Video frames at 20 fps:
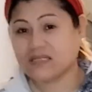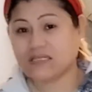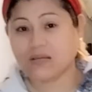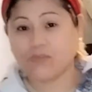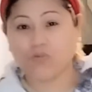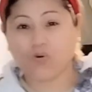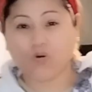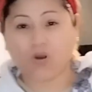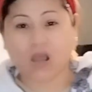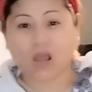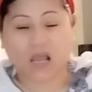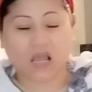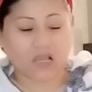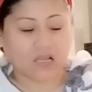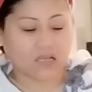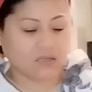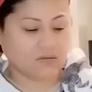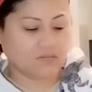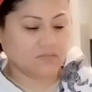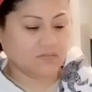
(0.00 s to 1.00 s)
sa mukha,
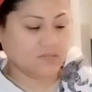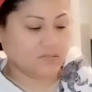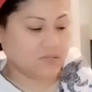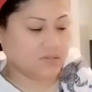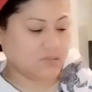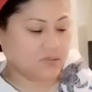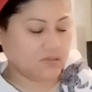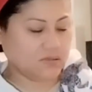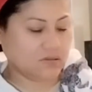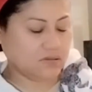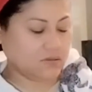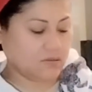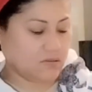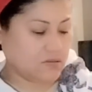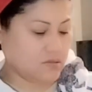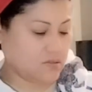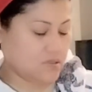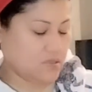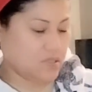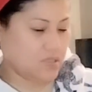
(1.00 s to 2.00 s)

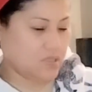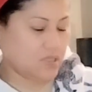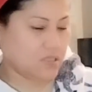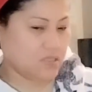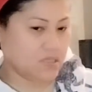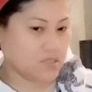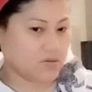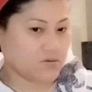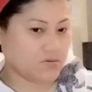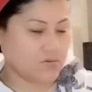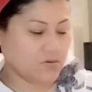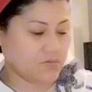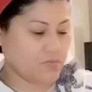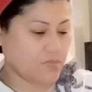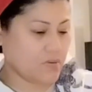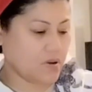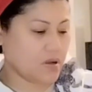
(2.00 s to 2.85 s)
hindi ko